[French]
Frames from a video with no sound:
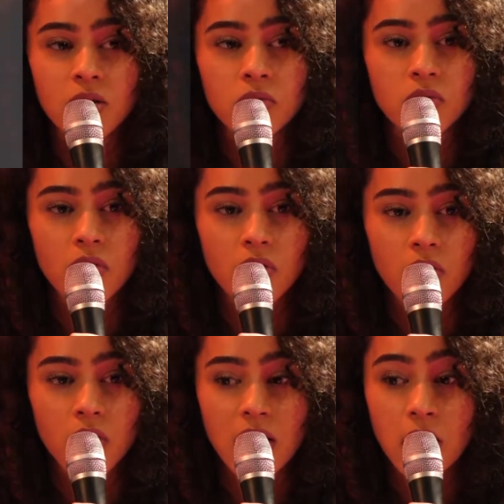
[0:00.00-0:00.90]

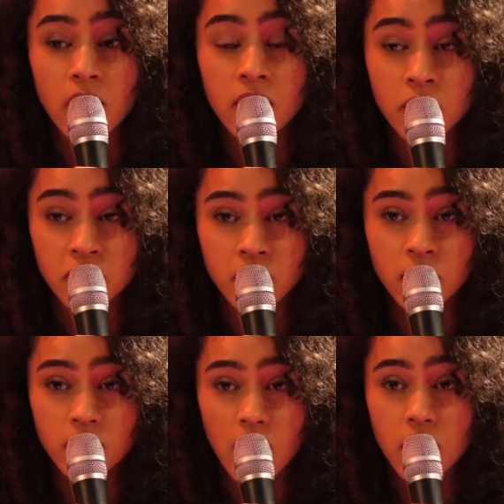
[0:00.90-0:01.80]
euh, a, eu un
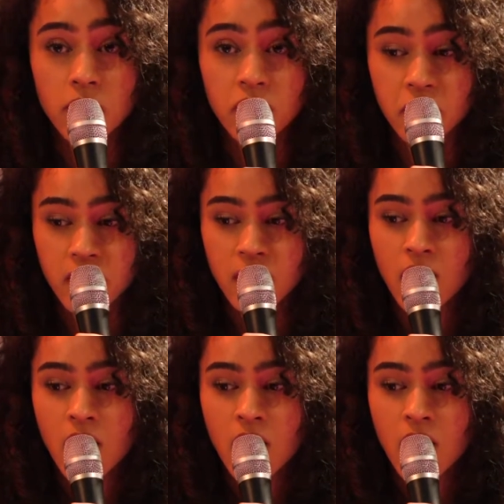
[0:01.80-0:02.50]
enfant, elle a une fille